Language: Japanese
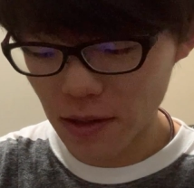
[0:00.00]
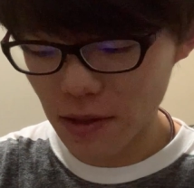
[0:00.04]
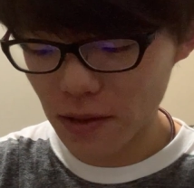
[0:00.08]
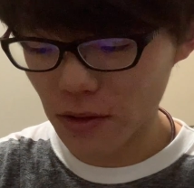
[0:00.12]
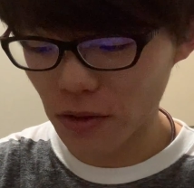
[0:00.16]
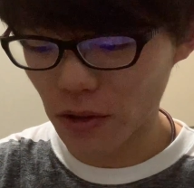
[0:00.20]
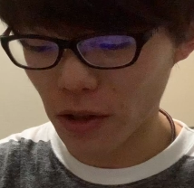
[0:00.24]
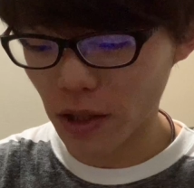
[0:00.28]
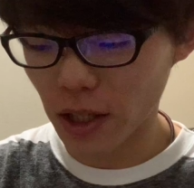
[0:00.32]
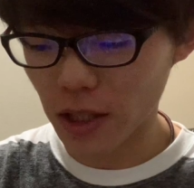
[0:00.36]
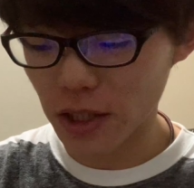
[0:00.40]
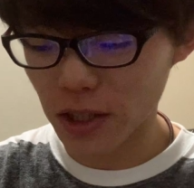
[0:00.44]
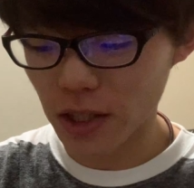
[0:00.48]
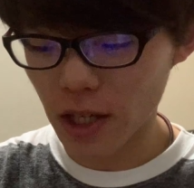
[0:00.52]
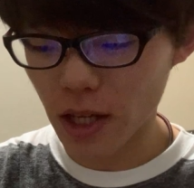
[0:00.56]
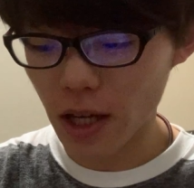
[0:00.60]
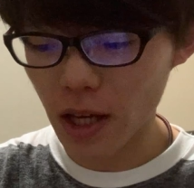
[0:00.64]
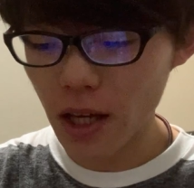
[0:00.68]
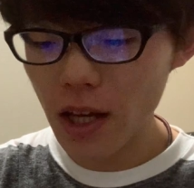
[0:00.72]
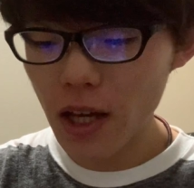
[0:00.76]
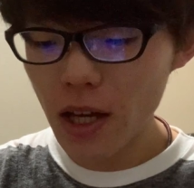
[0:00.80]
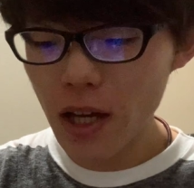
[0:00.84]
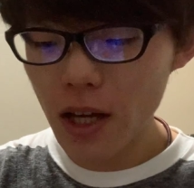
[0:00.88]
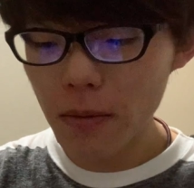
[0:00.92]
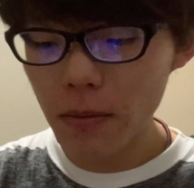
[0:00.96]
そんな感じで、
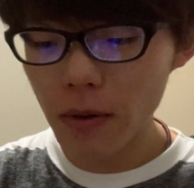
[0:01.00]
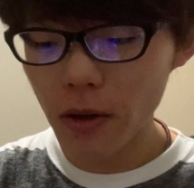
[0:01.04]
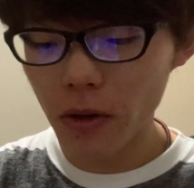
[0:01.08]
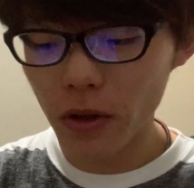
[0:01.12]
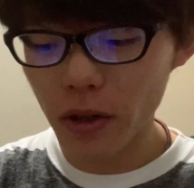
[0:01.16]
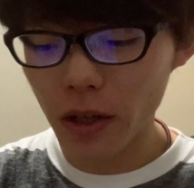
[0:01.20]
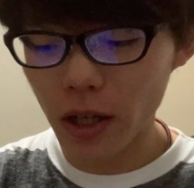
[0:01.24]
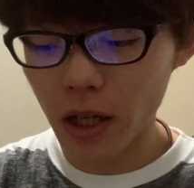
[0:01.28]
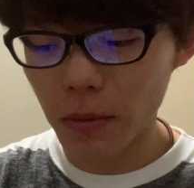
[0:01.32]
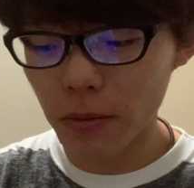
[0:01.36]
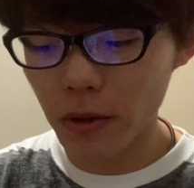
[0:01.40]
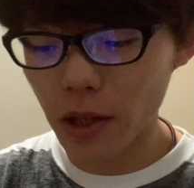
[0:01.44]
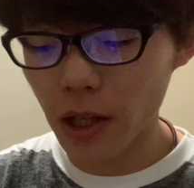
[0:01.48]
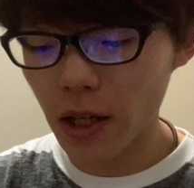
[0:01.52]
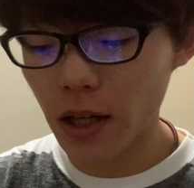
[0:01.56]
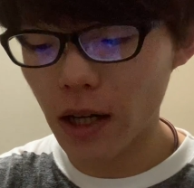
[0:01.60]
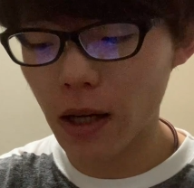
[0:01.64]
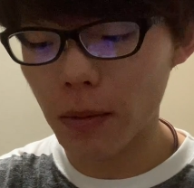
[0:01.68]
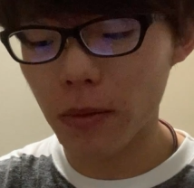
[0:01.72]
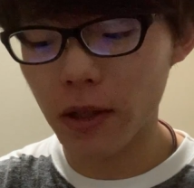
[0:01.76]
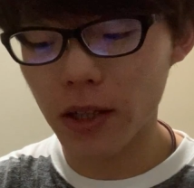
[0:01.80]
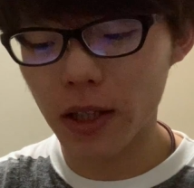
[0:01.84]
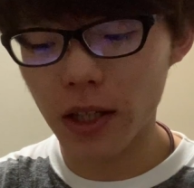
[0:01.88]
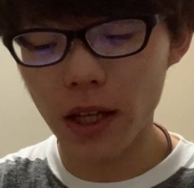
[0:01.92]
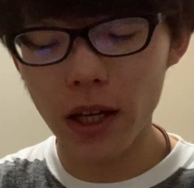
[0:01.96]
まあこれからもね、
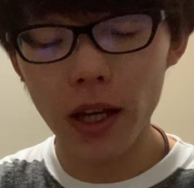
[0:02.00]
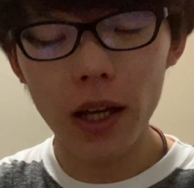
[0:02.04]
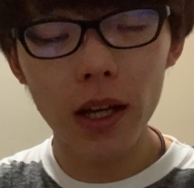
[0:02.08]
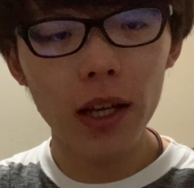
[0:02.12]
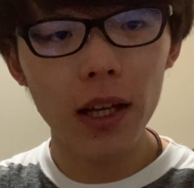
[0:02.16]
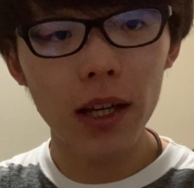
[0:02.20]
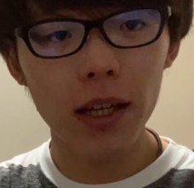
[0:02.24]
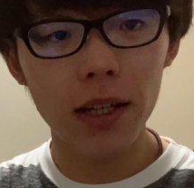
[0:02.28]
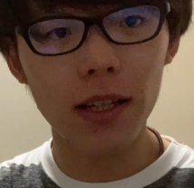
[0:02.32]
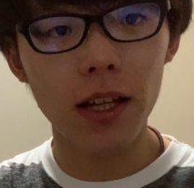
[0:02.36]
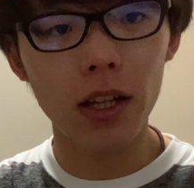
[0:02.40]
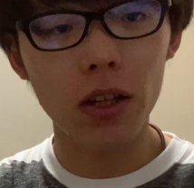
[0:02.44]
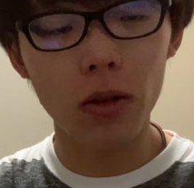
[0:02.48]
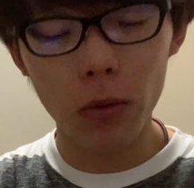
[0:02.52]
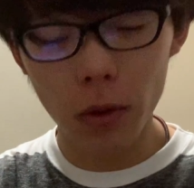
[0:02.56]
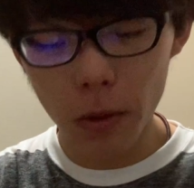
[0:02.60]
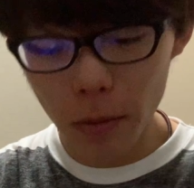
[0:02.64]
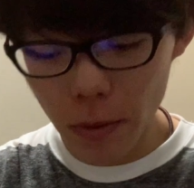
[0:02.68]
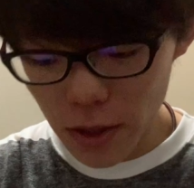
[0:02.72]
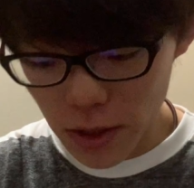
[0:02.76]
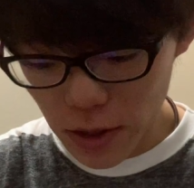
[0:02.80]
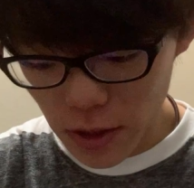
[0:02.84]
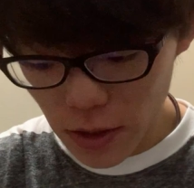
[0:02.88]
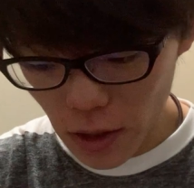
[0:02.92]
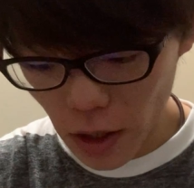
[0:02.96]
頑張っていきたいと思い
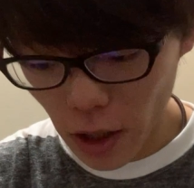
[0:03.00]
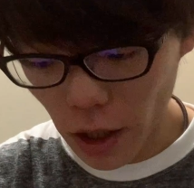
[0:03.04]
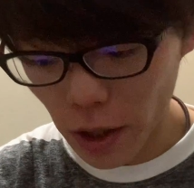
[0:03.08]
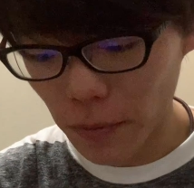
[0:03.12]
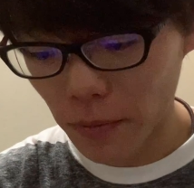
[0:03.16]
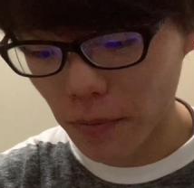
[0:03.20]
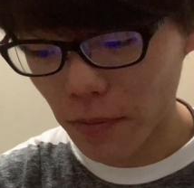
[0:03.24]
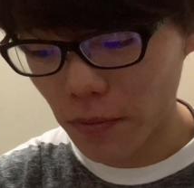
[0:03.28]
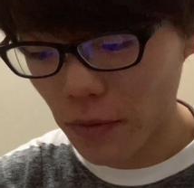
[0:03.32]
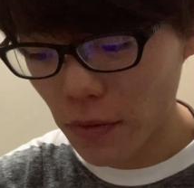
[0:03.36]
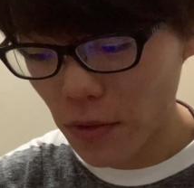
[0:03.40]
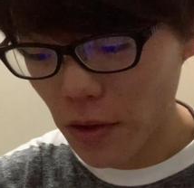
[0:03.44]
ます。はい。